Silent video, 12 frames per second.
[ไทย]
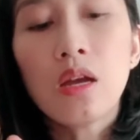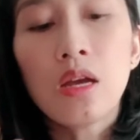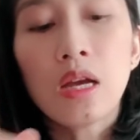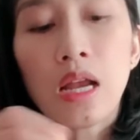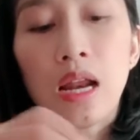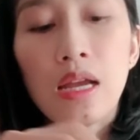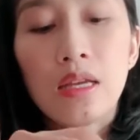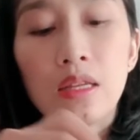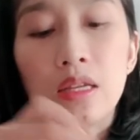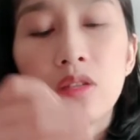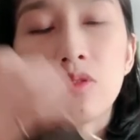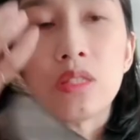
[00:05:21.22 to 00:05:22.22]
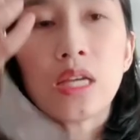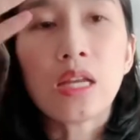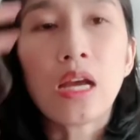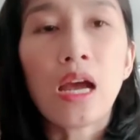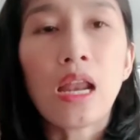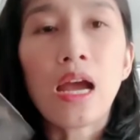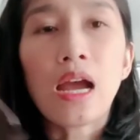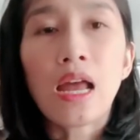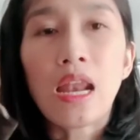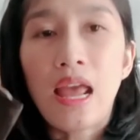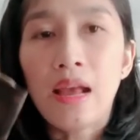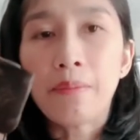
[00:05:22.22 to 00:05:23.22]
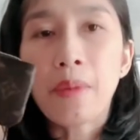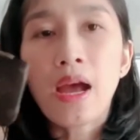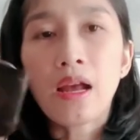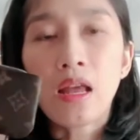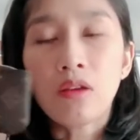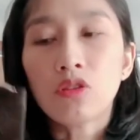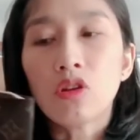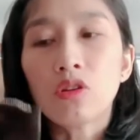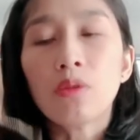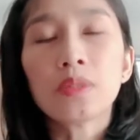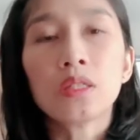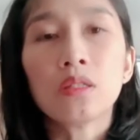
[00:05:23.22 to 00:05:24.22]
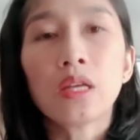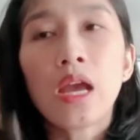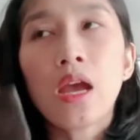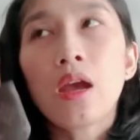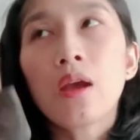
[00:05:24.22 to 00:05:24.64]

ใครที่สนใจนะคะ ราคาแรงมากแล้วตอนกับซื้อแค่